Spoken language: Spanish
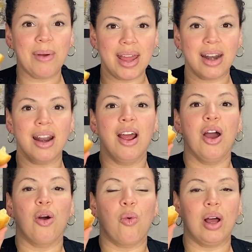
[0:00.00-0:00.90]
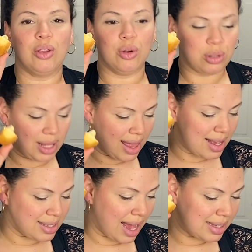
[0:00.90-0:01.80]
ver cuando
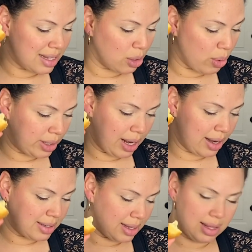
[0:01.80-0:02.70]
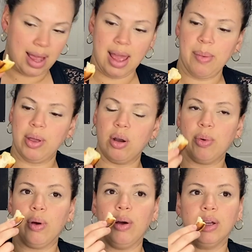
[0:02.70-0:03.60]
ustedes hacen nuestras recetas. Eva, yo no he
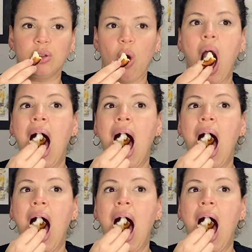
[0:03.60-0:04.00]
probado esto.